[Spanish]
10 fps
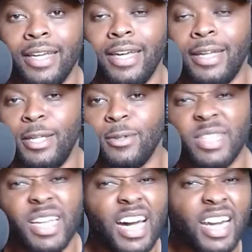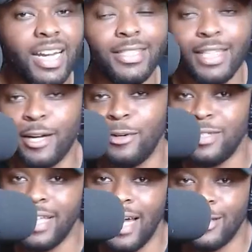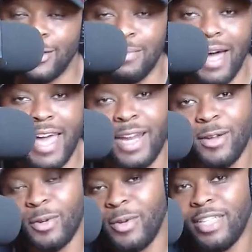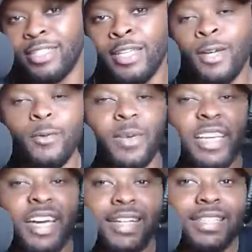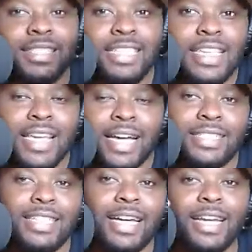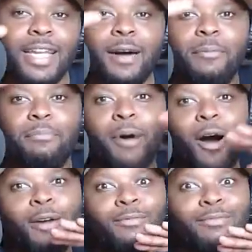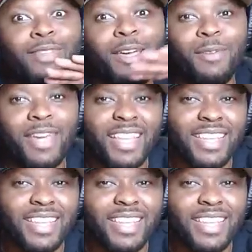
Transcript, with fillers: eh, Nino Segarra, Jan Collazos, Maelo Ruiz, Willy García, Charlie Aponte, mi